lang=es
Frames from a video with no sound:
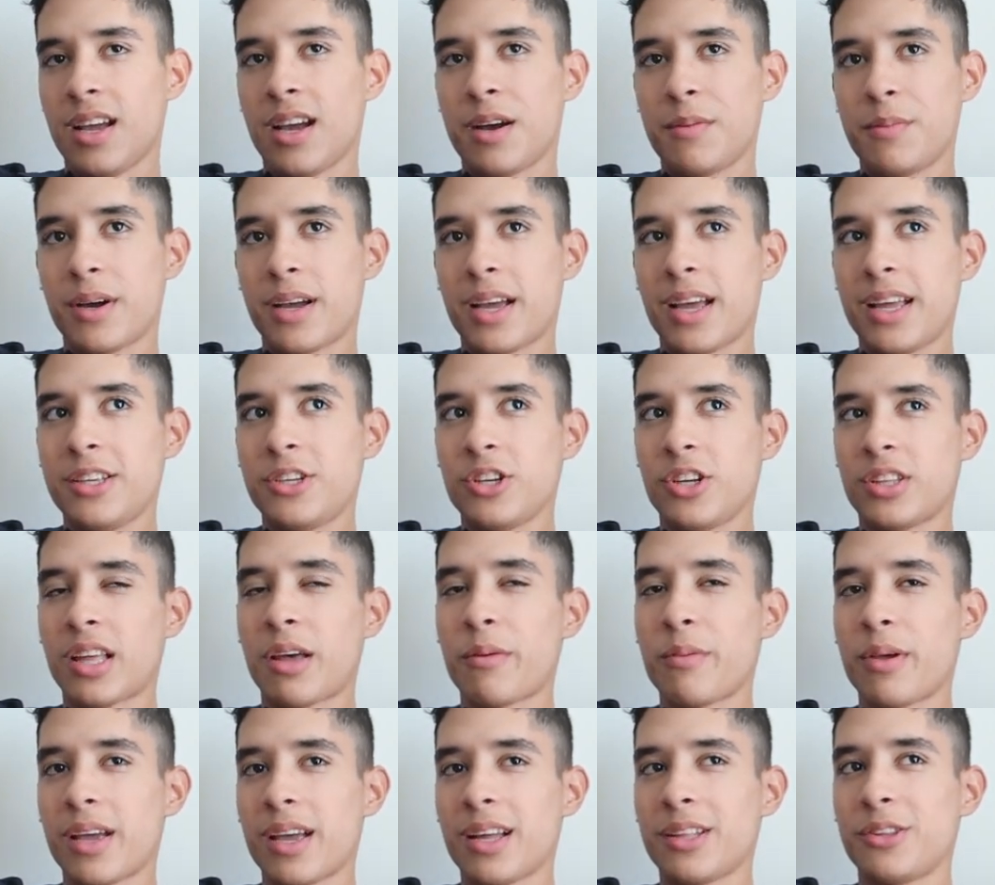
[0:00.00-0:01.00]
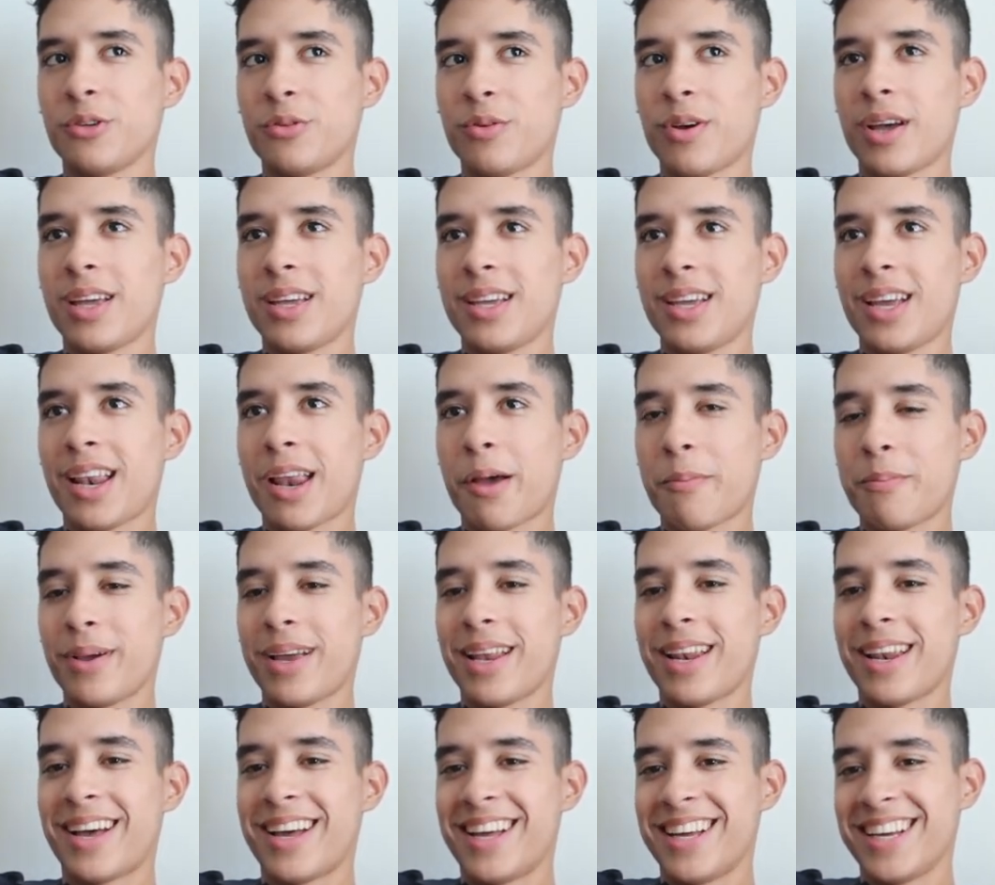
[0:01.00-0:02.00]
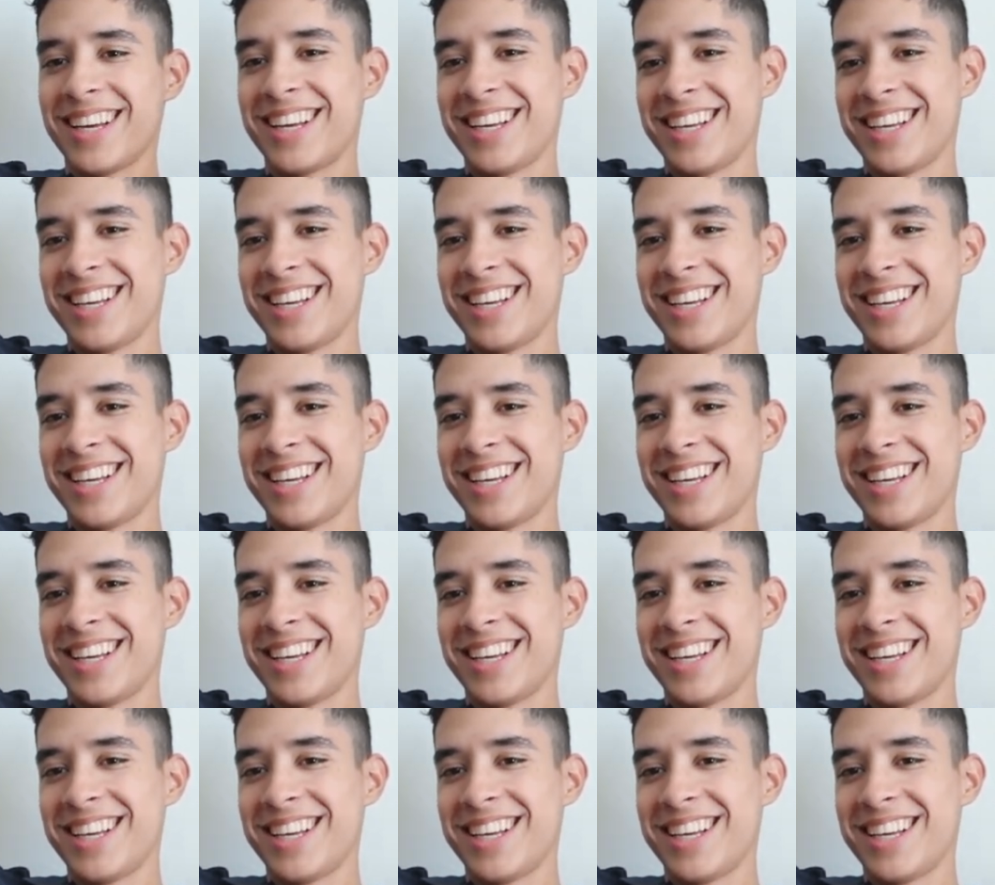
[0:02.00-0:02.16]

como que yo también estuve ahí en la pela.